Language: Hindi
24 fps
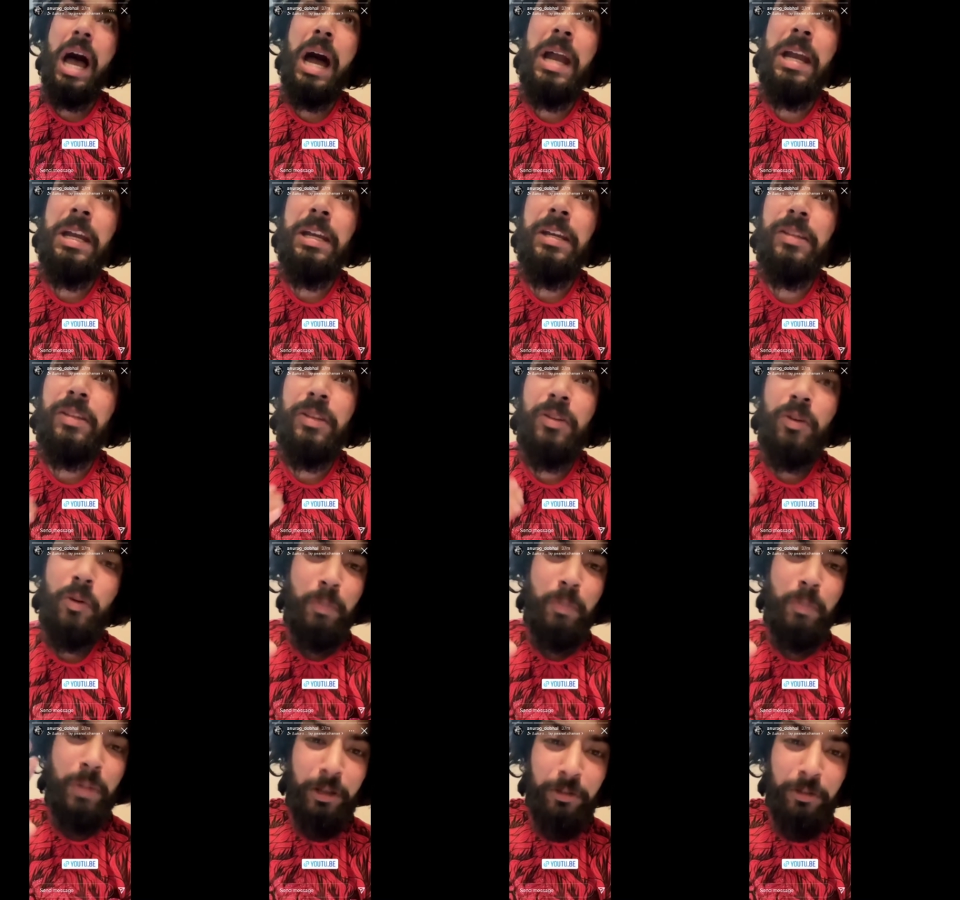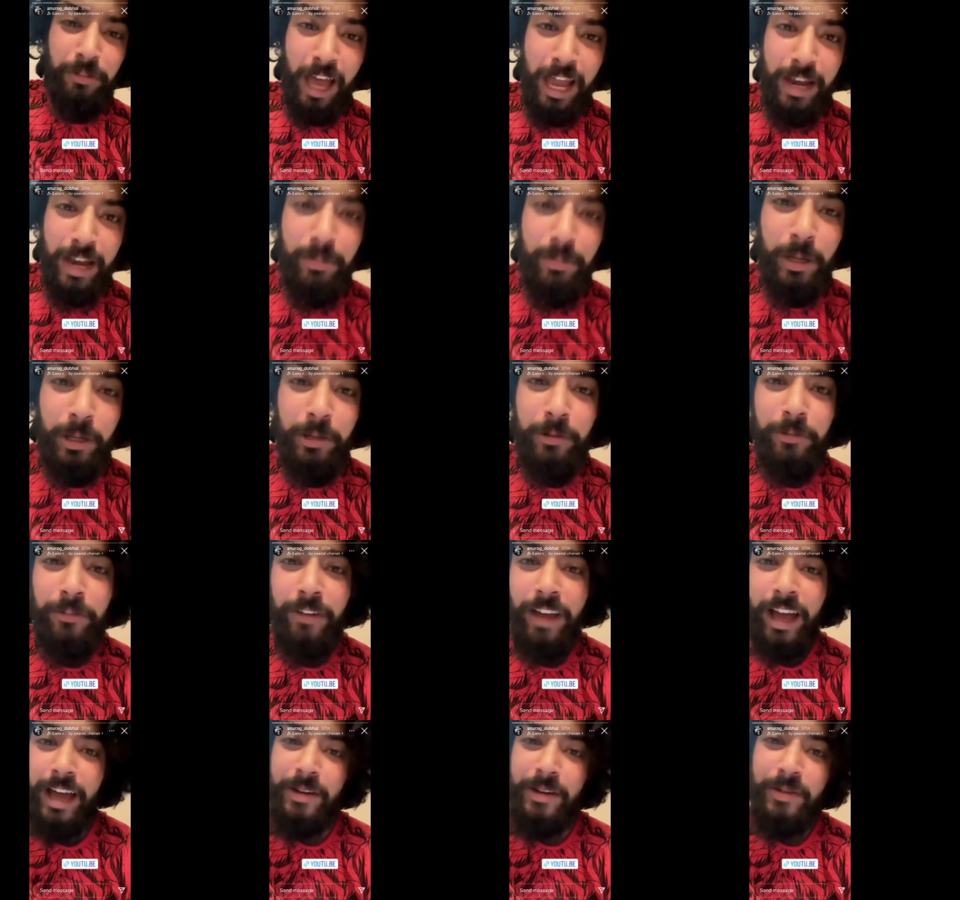एंड यू नो बिग फैन बिग
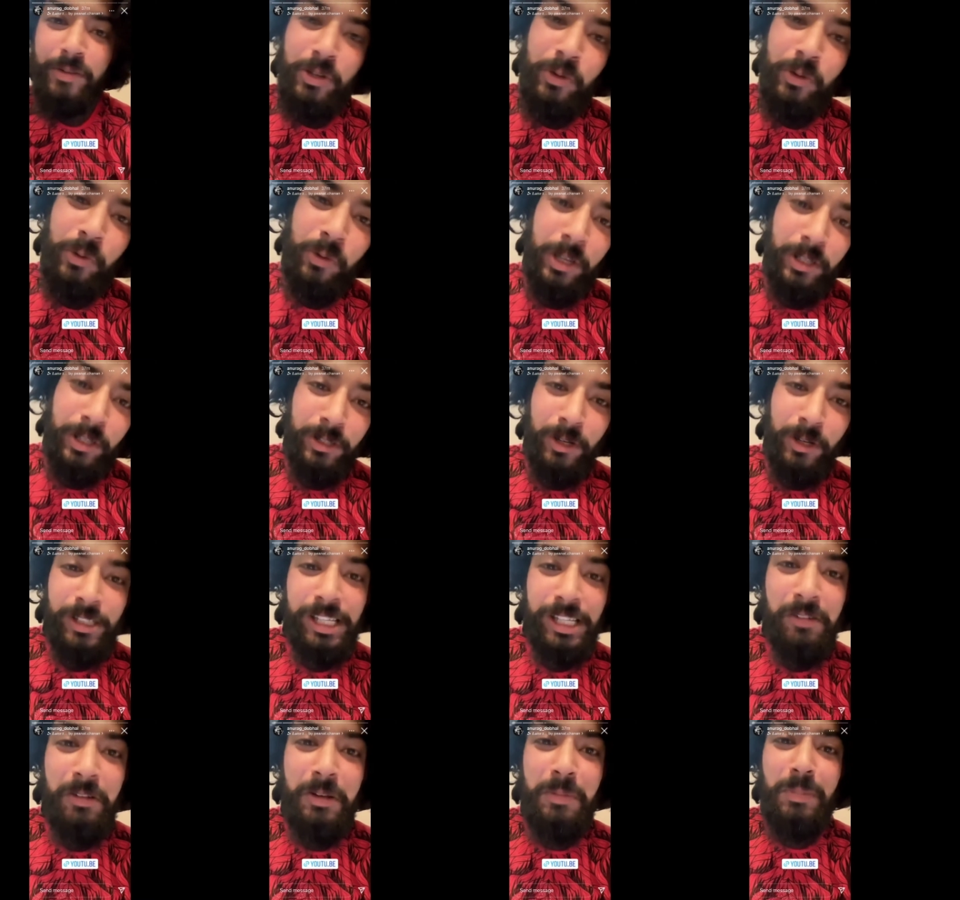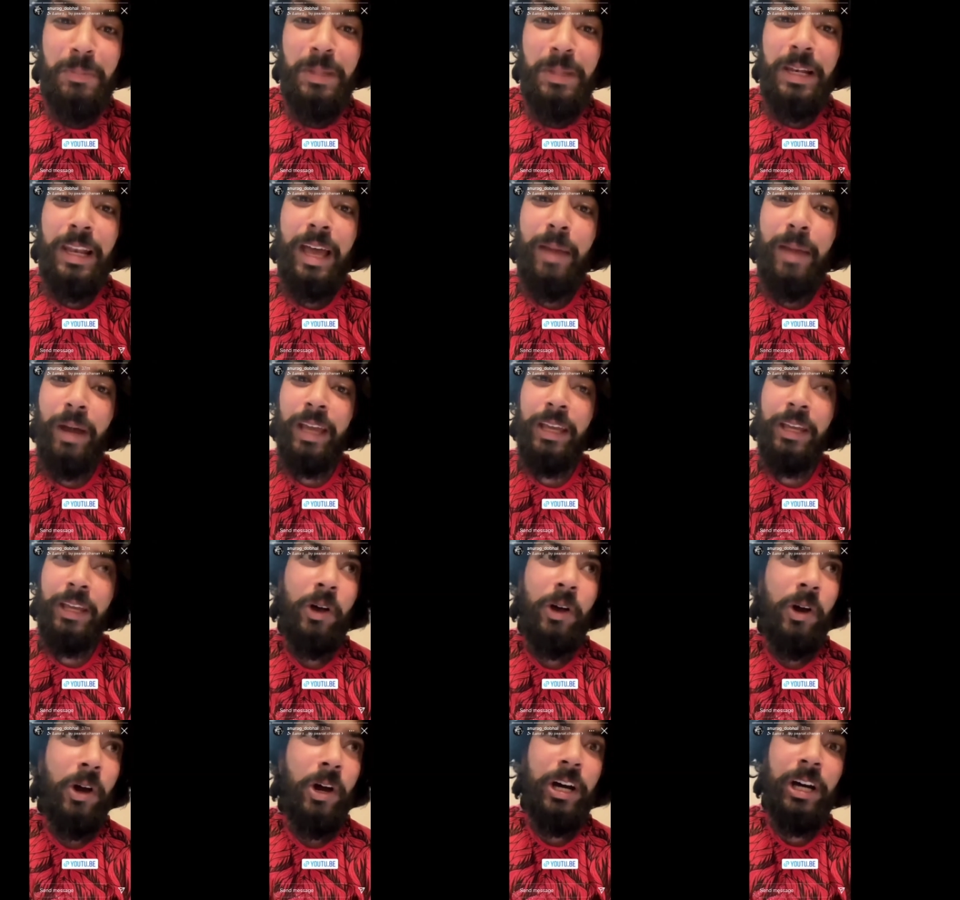फैन यू के जीरो सेवन मिलना है
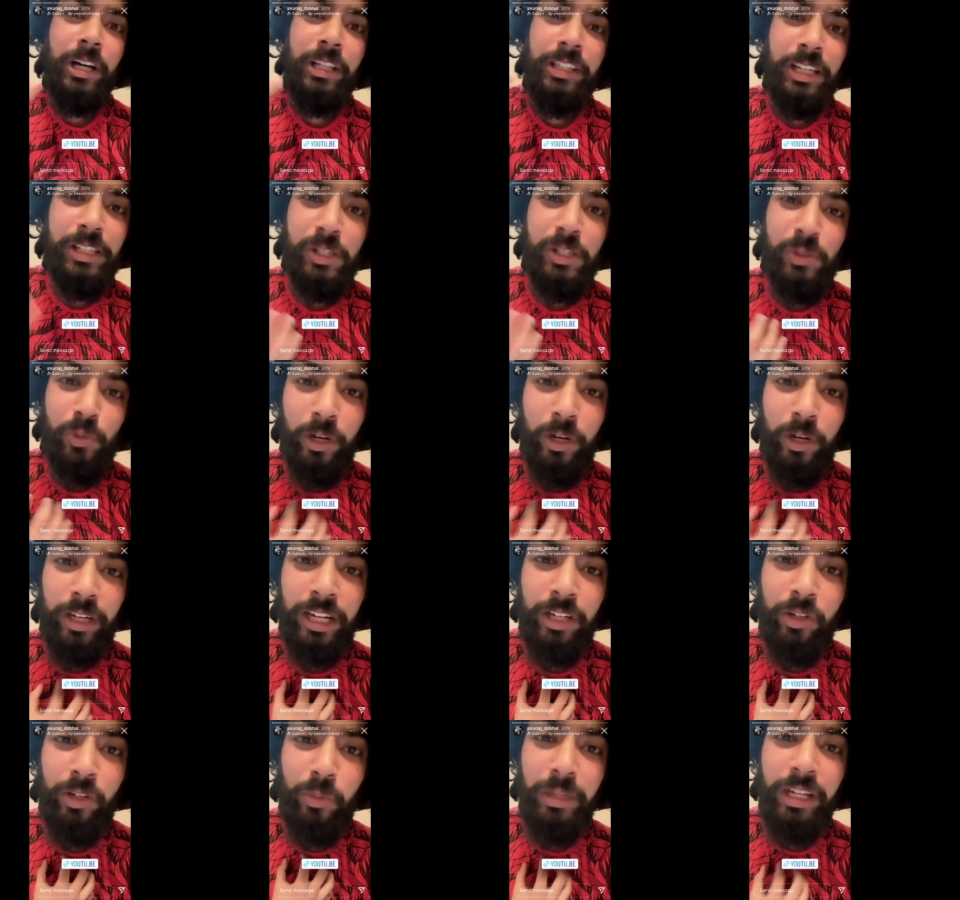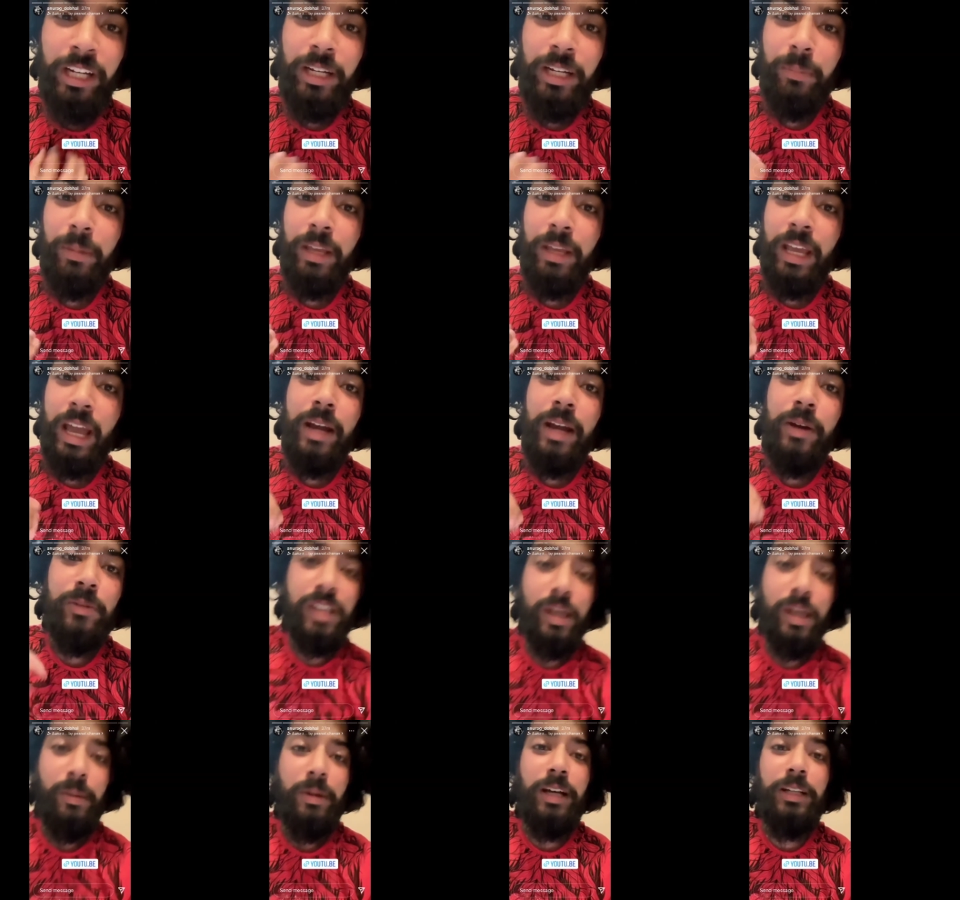भाई दे जस्ट वॉन्टेड टू मीट मी एंड
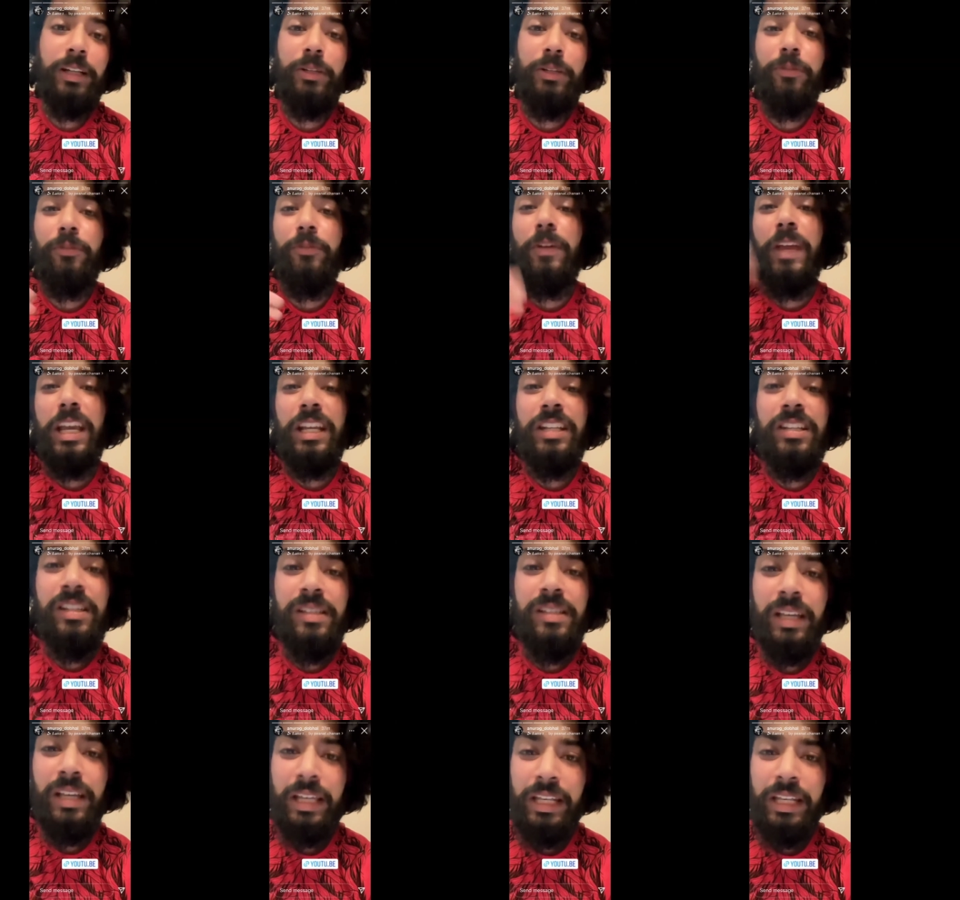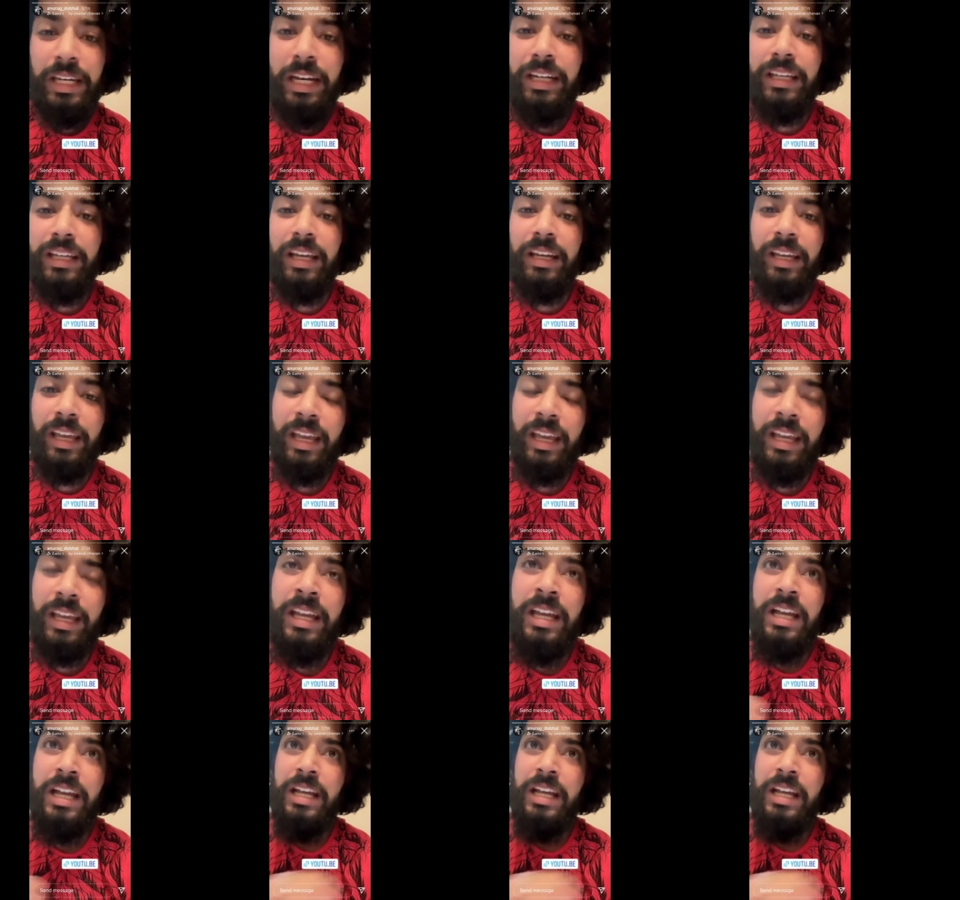उसके बाद फेक चीज़ें क्रिएट करके